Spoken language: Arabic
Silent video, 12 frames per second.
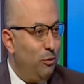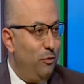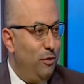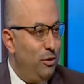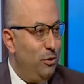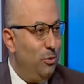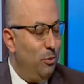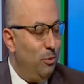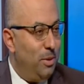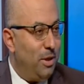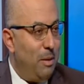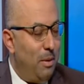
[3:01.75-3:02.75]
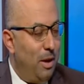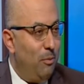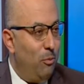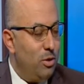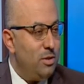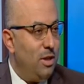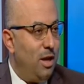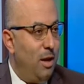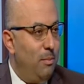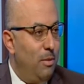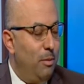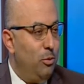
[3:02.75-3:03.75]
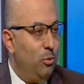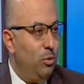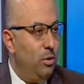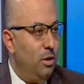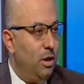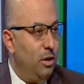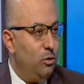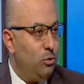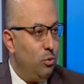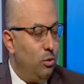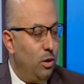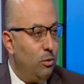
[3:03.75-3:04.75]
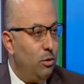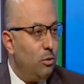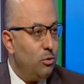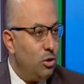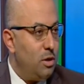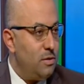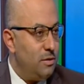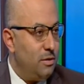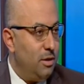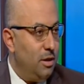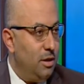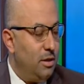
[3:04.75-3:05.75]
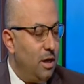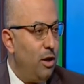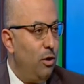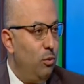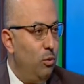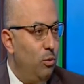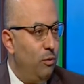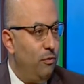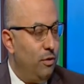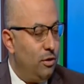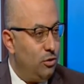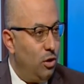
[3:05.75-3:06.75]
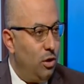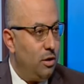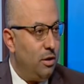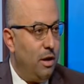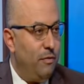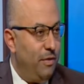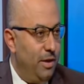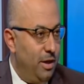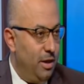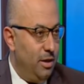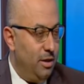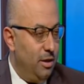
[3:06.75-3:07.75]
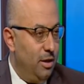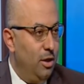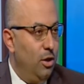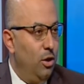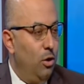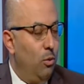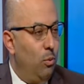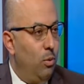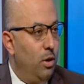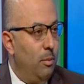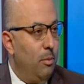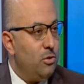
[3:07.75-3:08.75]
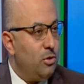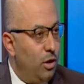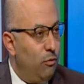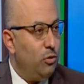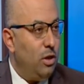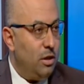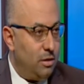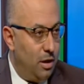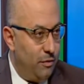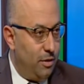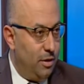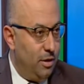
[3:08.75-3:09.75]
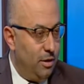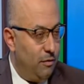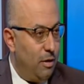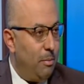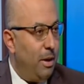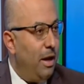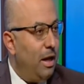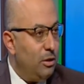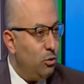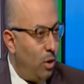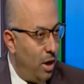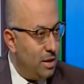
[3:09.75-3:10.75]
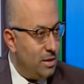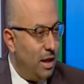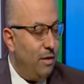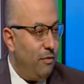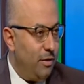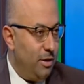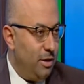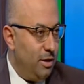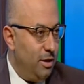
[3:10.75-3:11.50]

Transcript: في فيديو بيتكلم عن الموازنه العامه بيقول انتوا لو لو شخص دخله في الشهر 2000 جنيه ومصاريفه 3000 جنيه فيبقى عنده عجز 1000 جنيه